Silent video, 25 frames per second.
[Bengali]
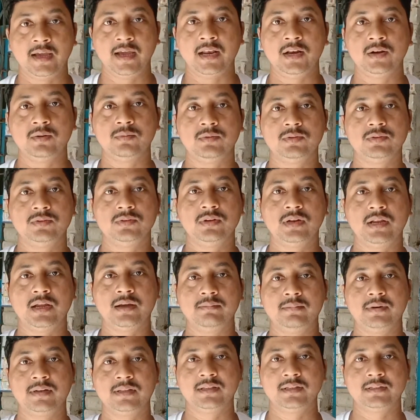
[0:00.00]
হ্যালো বন্ধুরা
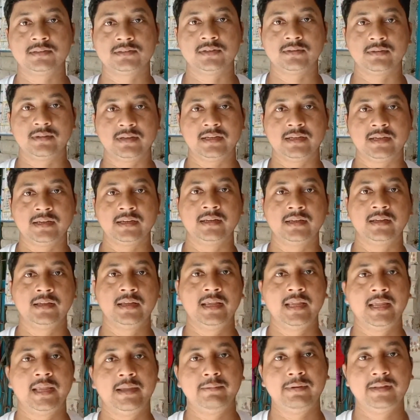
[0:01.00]
আপনাদের সবাইকে
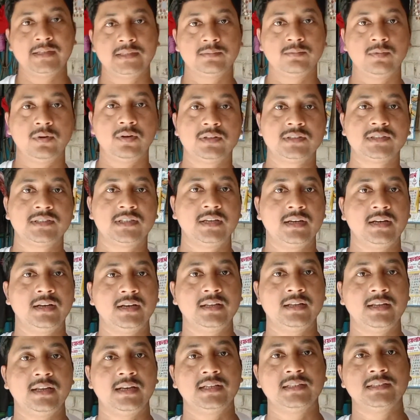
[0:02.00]
এম এস ব্লগ
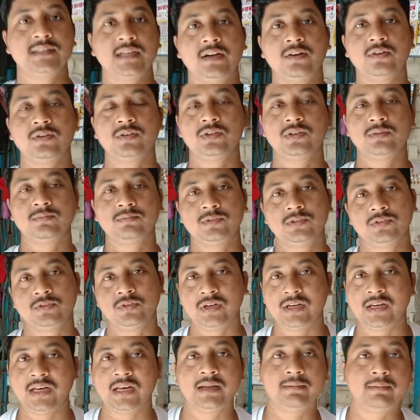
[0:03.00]
চ্যানেলে জানাই স্বাগতম
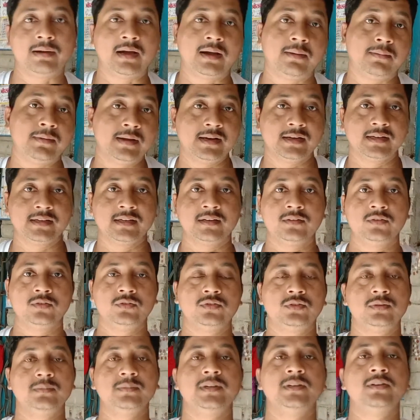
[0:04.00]
চলে এলাম আবার একটা
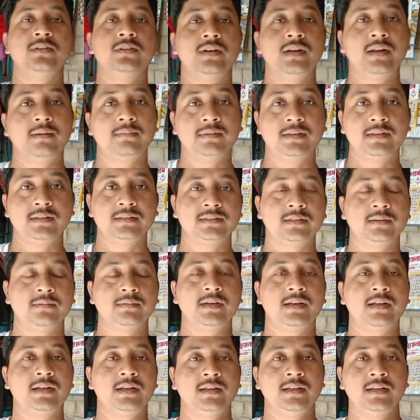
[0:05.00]
নতুন ভিডিও নিয়ে আপনাদের
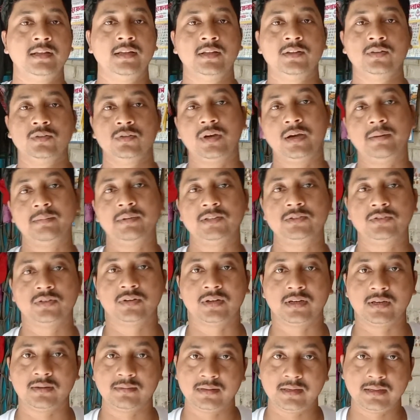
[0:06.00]
সামনে তো আমি
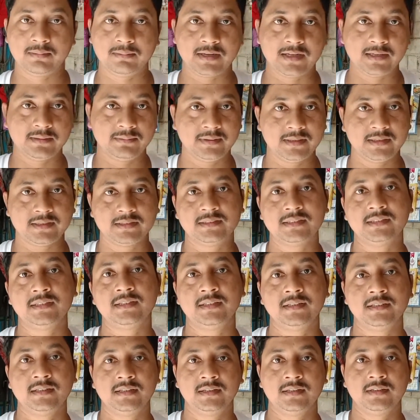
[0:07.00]
সকালবেলা বাড়ি ফিরেছি
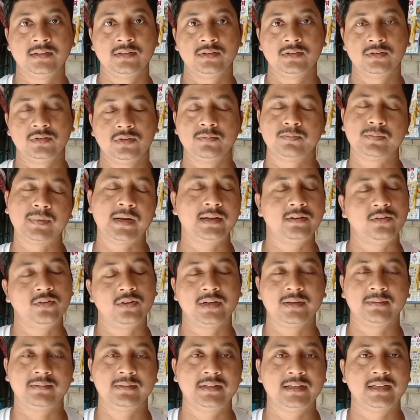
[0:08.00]
তো প্রায়
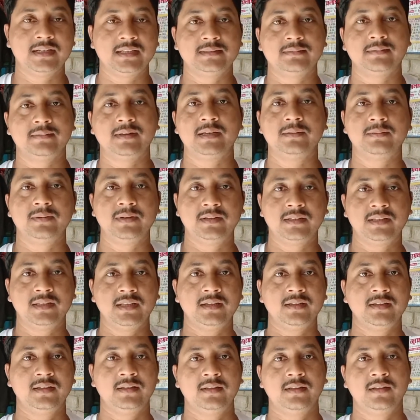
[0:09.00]
নটা বেজে গেছে বাড়ি ফিরতে
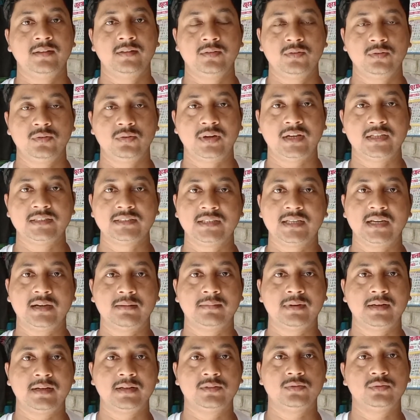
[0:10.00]
তো আজকে
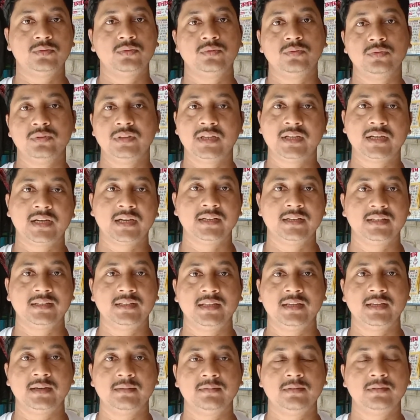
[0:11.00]
আমরা একটু গুরু দীক্ষা
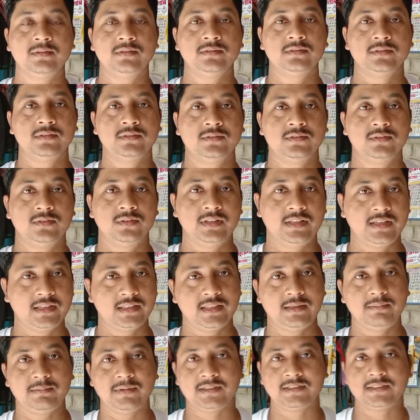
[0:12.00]
নিতে যাবো তো
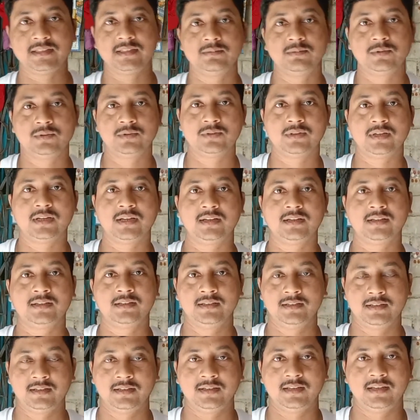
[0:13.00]
দেখতেই পাচ্ছেন বন্ধুরা
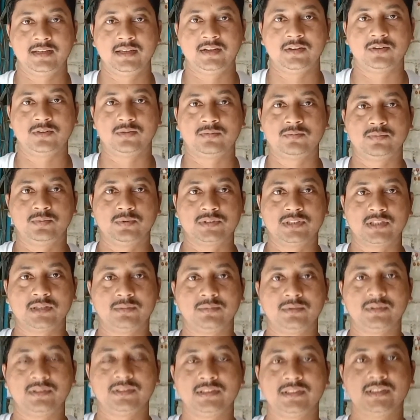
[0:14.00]
কীরকম পোশাক
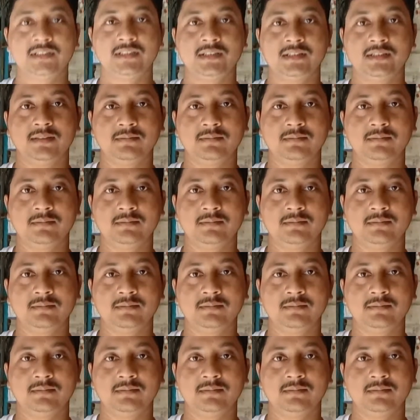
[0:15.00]
পরেছি